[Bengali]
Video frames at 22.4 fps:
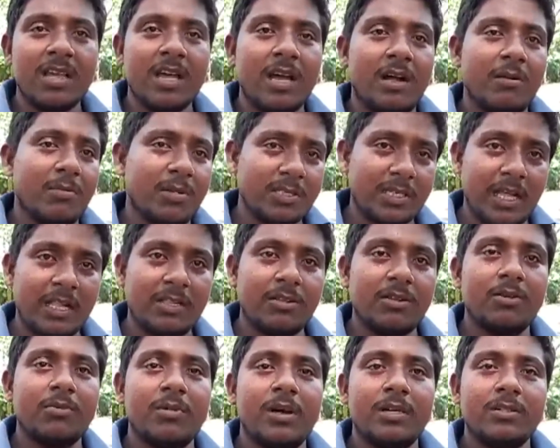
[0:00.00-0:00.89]
আমরা
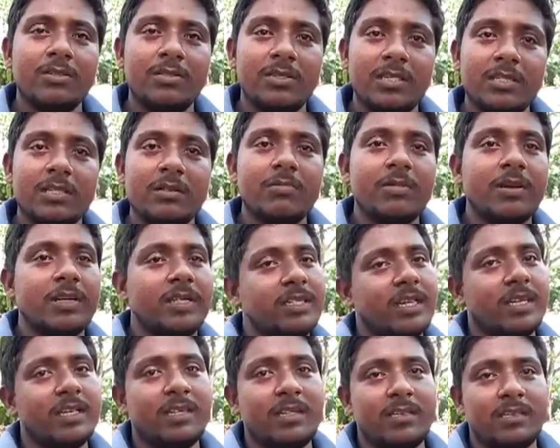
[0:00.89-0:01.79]
সাধারণ মানুষ হিসেবে
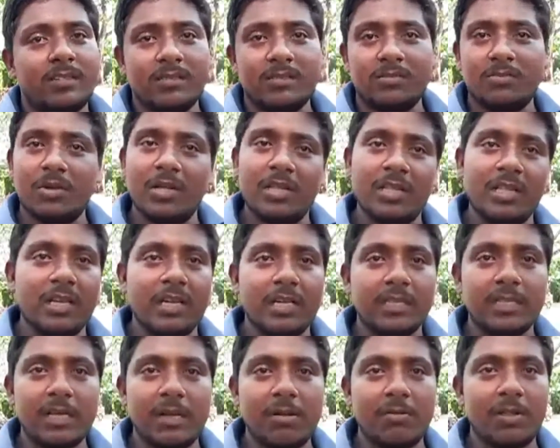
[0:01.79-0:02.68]
এইটাই ওনাদের
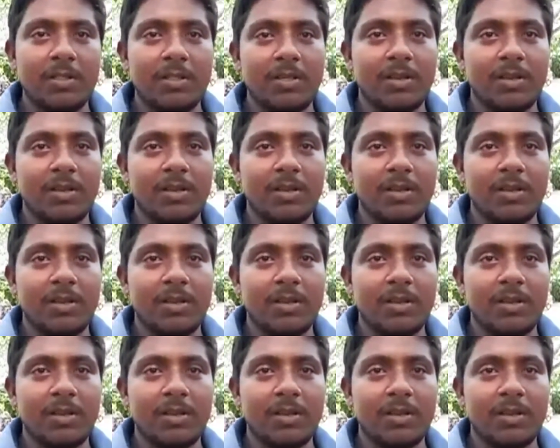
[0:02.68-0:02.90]
কাছে হবে